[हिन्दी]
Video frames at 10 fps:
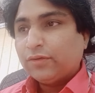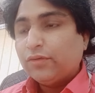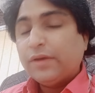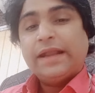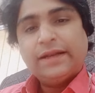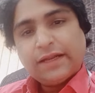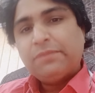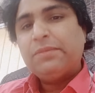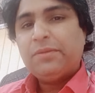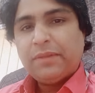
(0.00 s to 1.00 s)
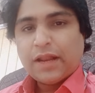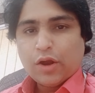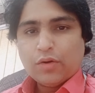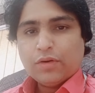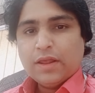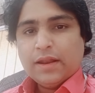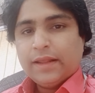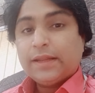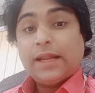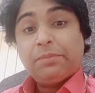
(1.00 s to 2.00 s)
को एंटरटेनमेंट में लगाओ
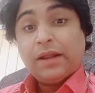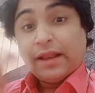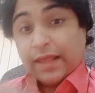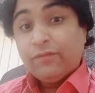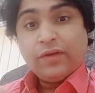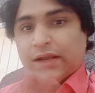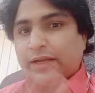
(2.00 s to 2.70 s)
लेकिन आपका लाइफ